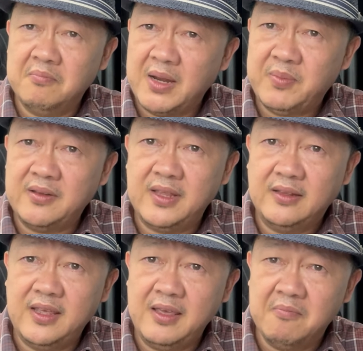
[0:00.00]
มันเป็นสิ่ง
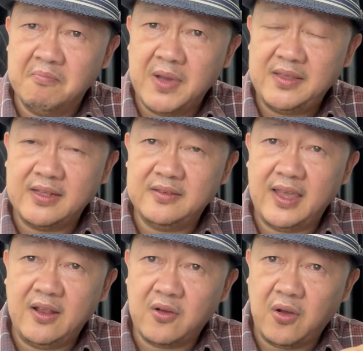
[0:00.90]
ที่ไม่ชัดเจ
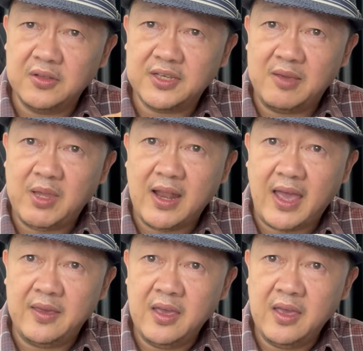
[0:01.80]
นแล้วก็ใช้ไม่ได้